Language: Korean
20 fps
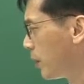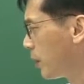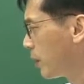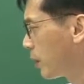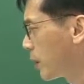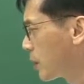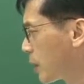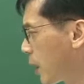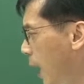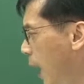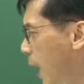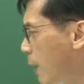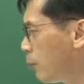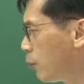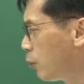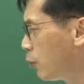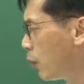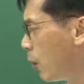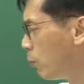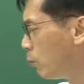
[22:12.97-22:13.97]
그래서
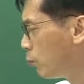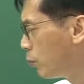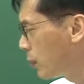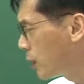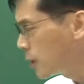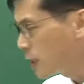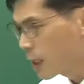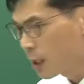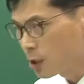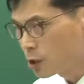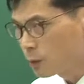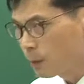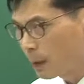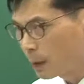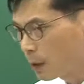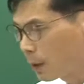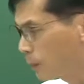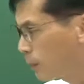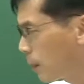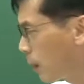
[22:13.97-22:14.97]
함유 염분이 생길
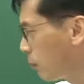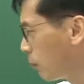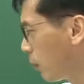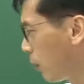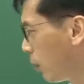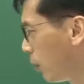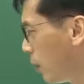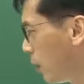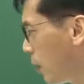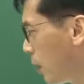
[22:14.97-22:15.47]
수밖에 없다고요.